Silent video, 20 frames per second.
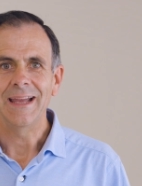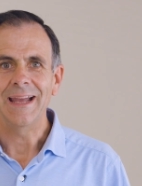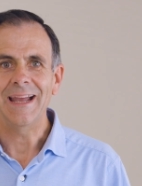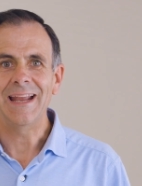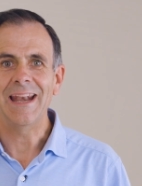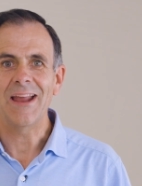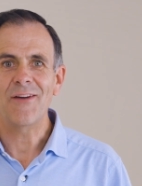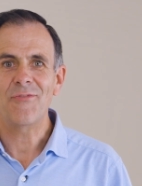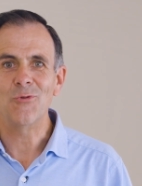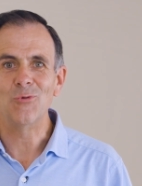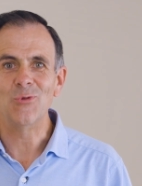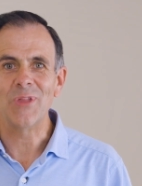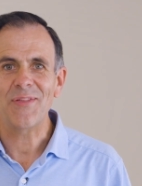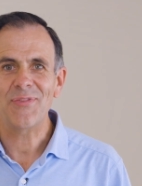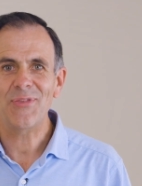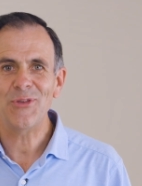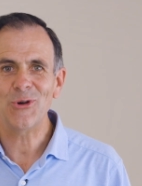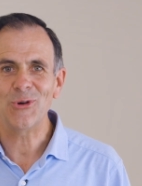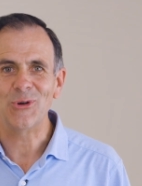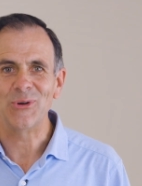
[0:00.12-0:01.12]
En la
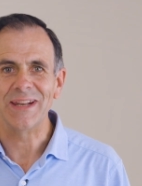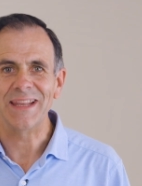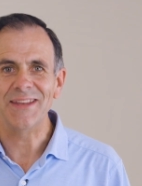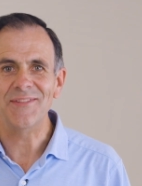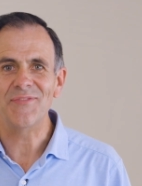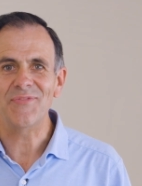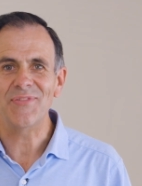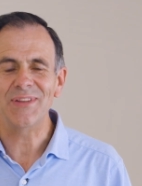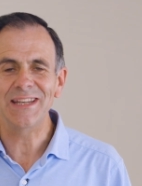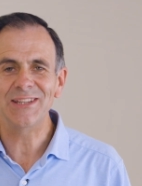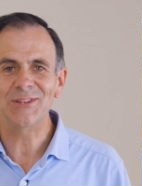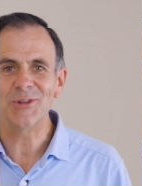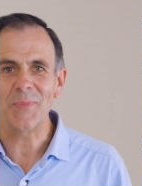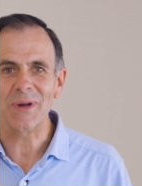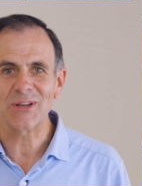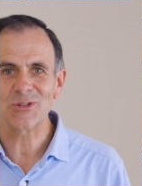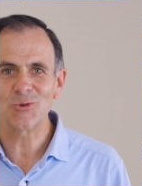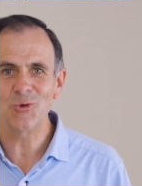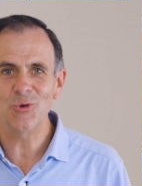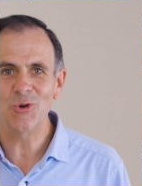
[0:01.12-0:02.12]
Fundación Infinito
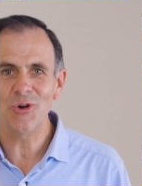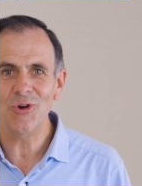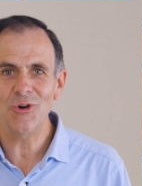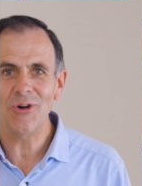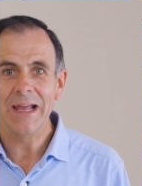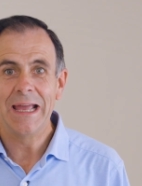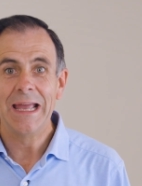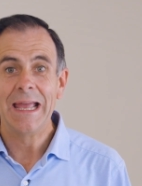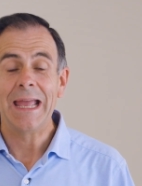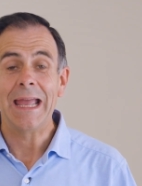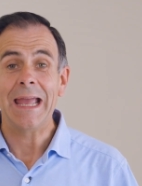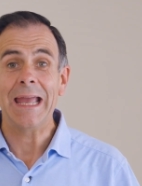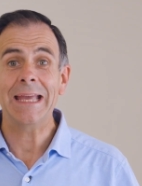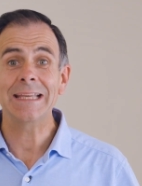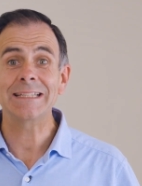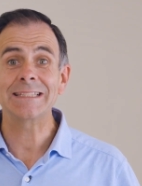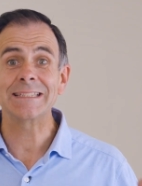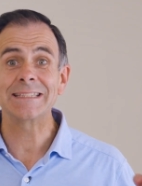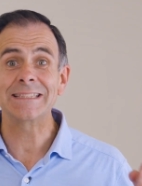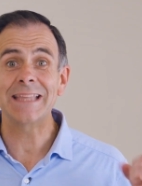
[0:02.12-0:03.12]
más Uno
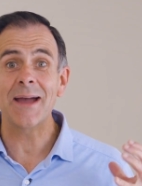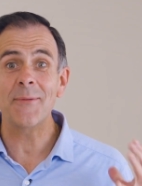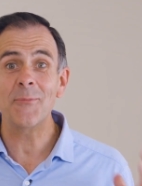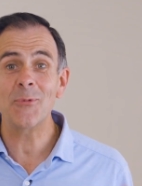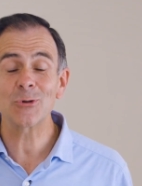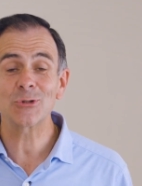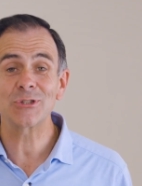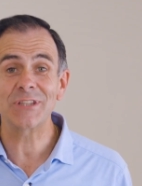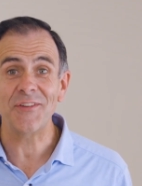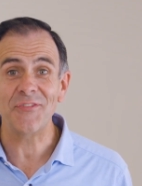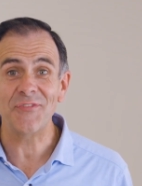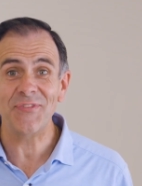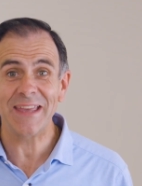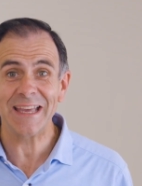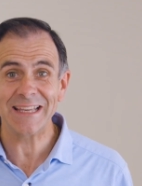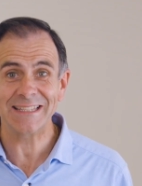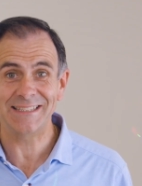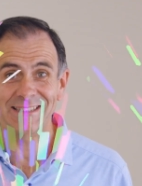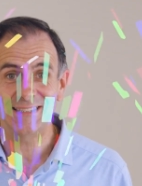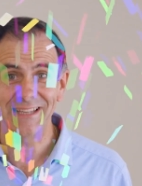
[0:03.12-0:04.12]
estamos de
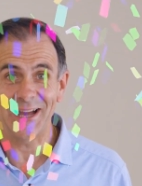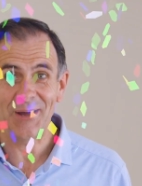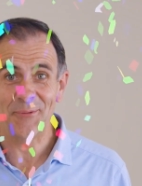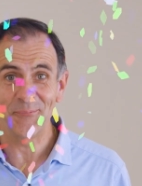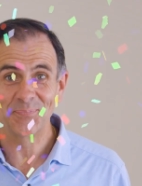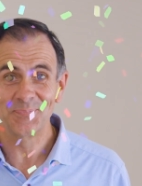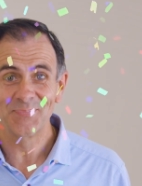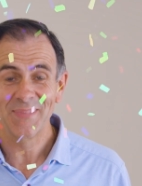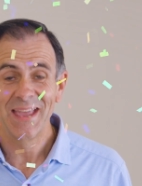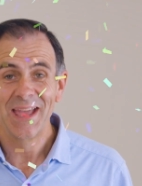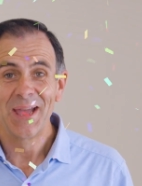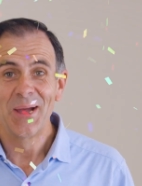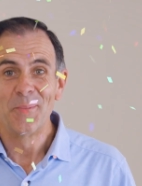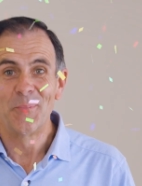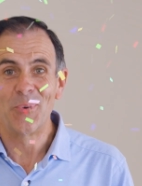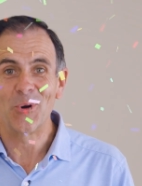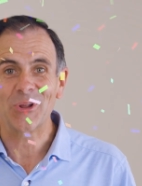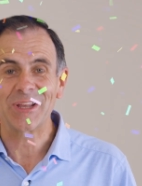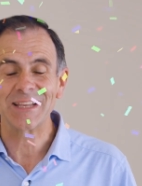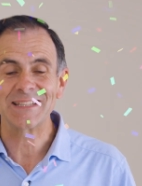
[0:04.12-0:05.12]
fiesta,
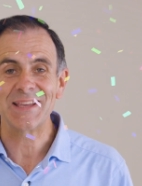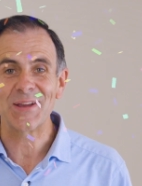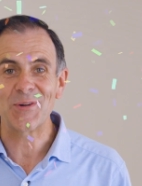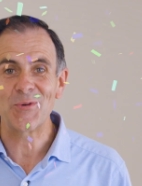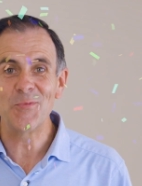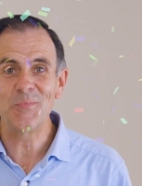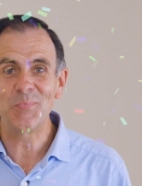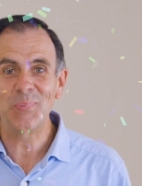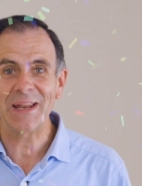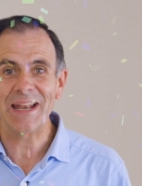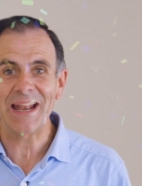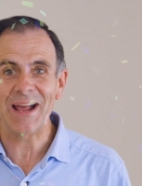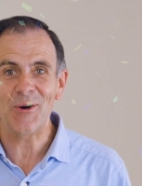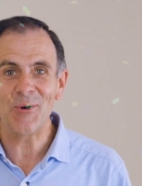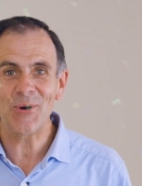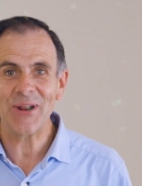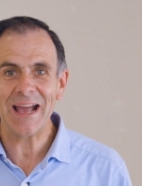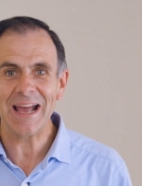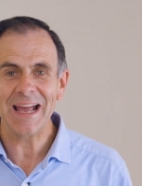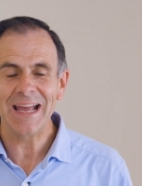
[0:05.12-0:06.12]
porque se cumplen
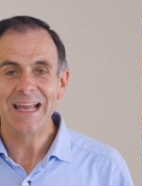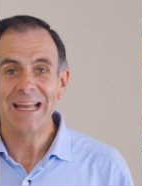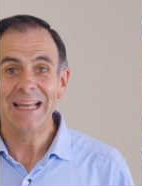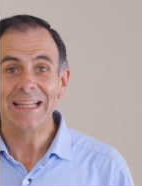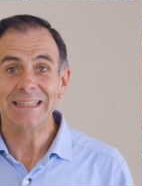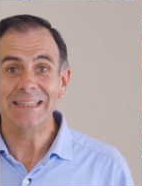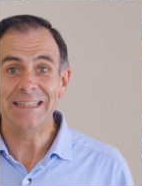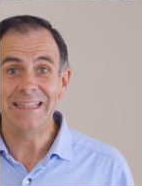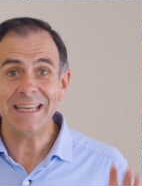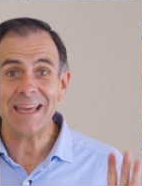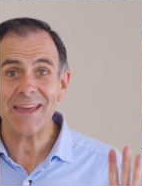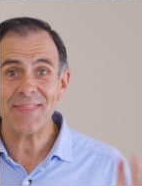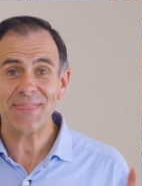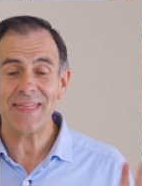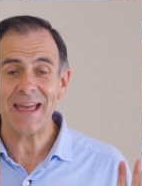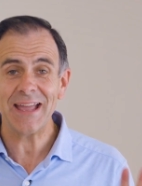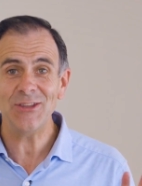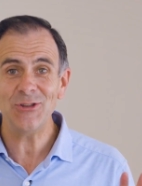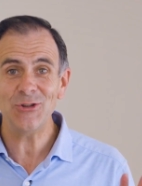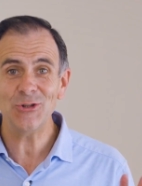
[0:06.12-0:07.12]
ahora
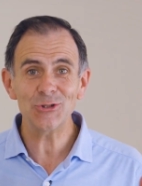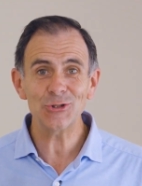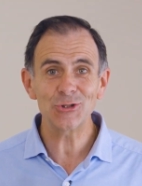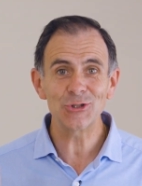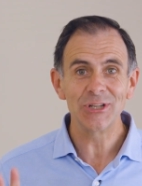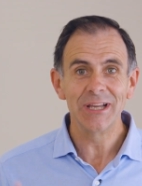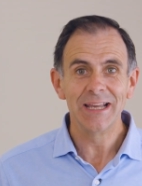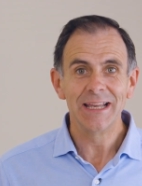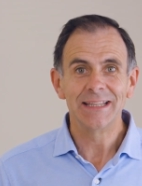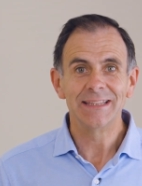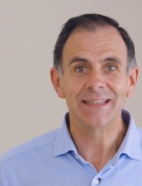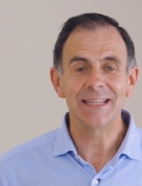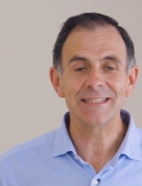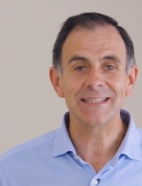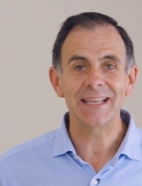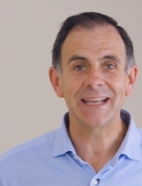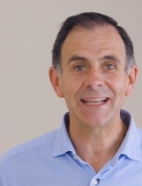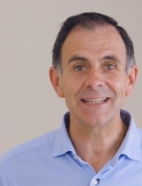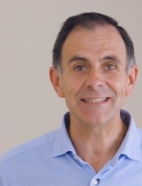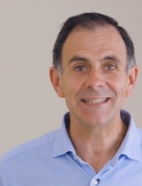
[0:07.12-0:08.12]
10 años
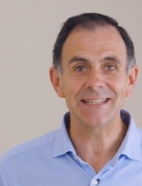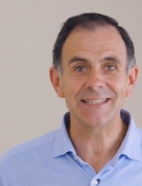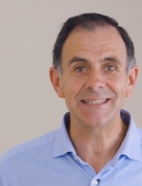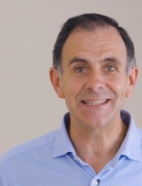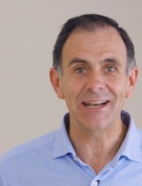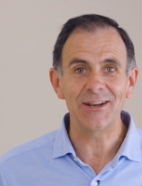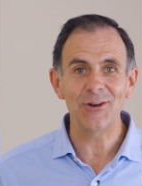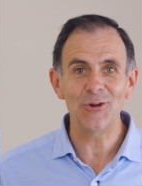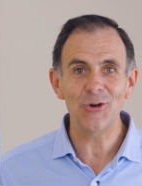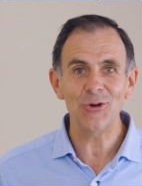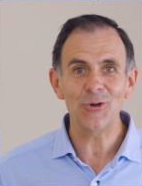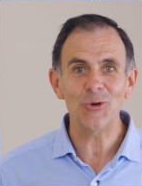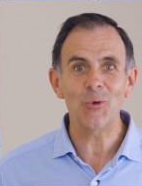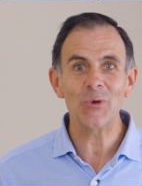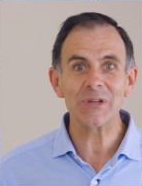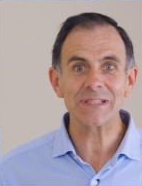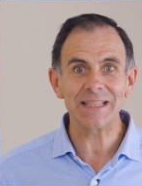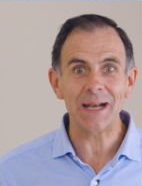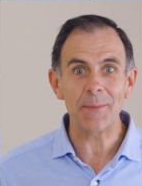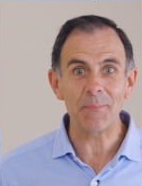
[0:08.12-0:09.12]
desde que se estrenó
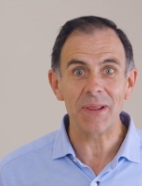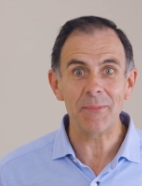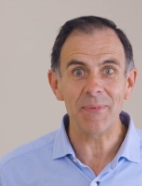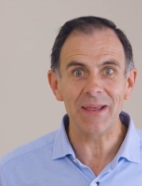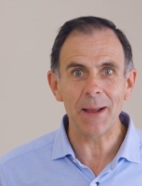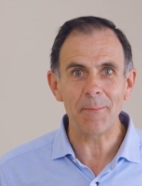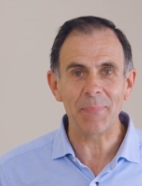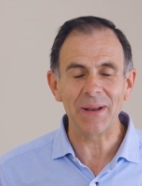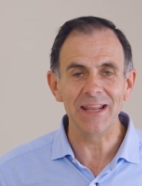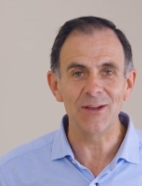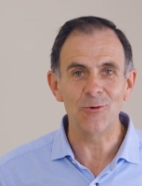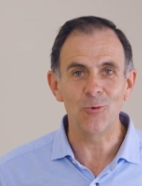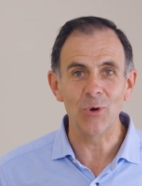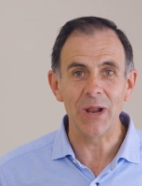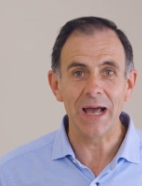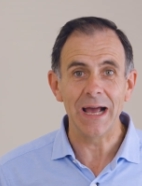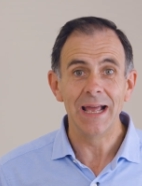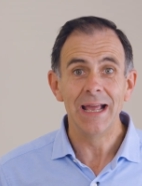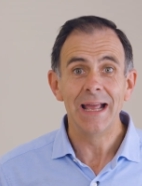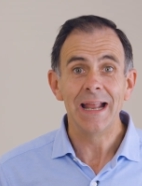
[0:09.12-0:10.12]
nuestra primera
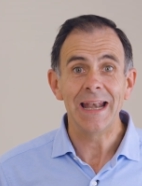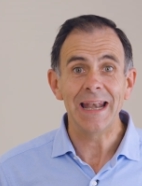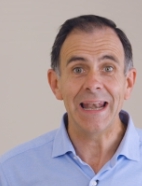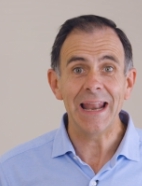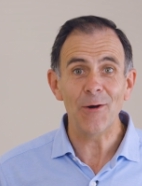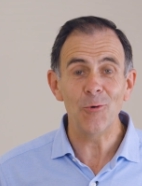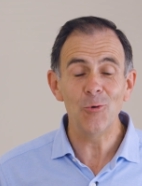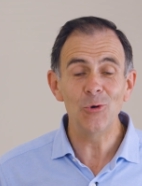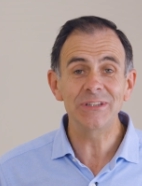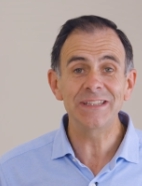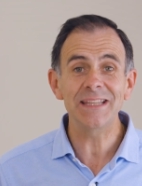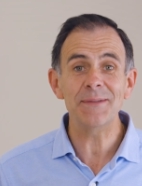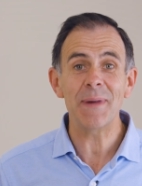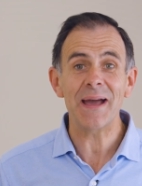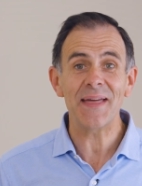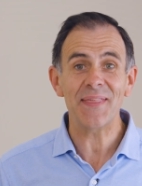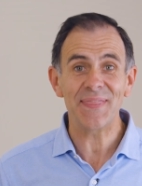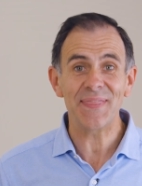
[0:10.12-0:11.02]
película, La Última